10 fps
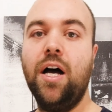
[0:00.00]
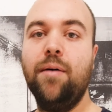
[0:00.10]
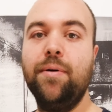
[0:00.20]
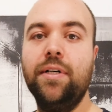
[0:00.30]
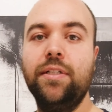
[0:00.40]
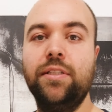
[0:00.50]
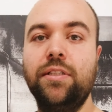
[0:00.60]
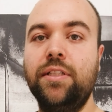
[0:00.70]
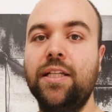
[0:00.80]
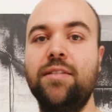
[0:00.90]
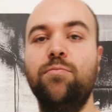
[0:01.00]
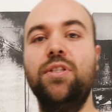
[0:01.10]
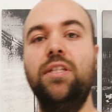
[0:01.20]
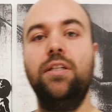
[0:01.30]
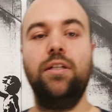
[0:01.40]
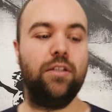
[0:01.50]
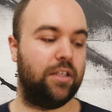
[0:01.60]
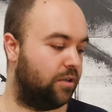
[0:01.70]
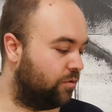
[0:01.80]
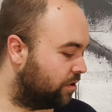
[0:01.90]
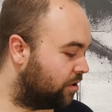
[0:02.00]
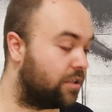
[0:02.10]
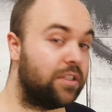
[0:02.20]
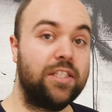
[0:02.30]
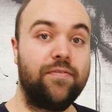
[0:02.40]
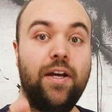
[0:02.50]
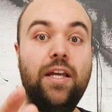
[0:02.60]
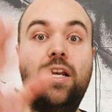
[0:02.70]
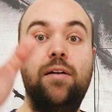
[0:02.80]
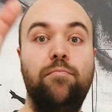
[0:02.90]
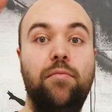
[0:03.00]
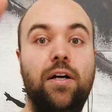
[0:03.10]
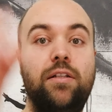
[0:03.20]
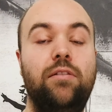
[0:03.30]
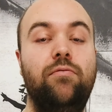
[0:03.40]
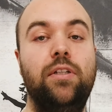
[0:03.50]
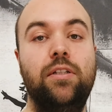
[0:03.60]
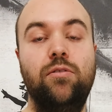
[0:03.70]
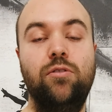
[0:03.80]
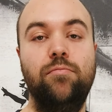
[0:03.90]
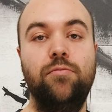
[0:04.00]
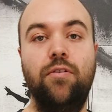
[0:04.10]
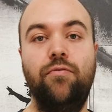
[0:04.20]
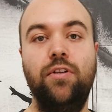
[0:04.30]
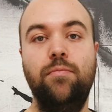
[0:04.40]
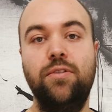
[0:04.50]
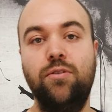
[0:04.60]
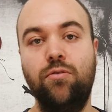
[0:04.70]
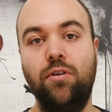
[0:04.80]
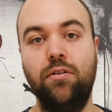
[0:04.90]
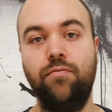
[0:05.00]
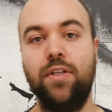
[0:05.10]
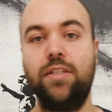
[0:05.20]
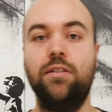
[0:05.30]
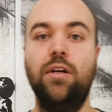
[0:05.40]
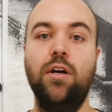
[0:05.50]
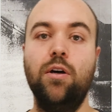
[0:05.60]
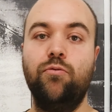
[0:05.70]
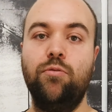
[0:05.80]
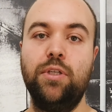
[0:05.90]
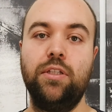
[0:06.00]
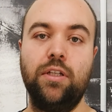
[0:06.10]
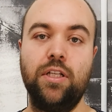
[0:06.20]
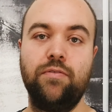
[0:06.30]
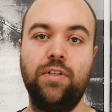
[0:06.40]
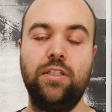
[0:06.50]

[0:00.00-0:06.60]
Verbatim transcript: Aber äh, jetzt muss ich nur noch zwei Lampen aktivieren, um filmen zu können, was für mich ganz